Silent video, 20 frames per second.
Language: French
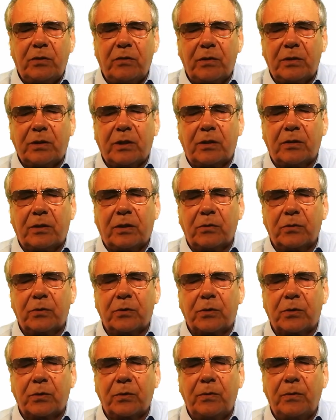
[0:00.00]
votre
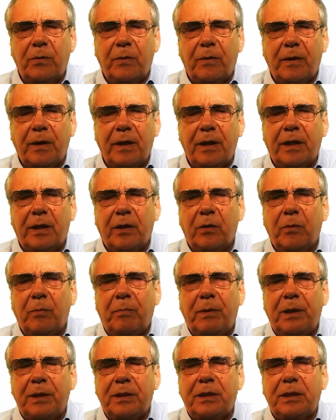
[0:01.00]
attention et au
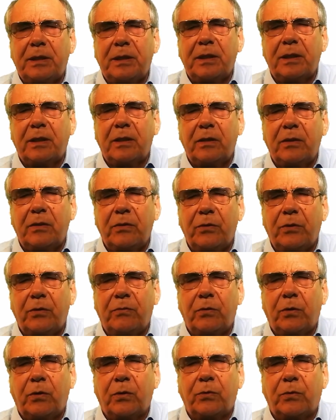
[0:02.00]
plaisir de
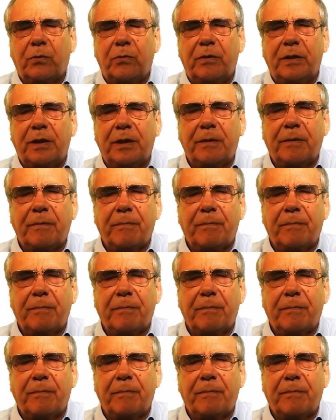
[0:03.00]
vous retrouver.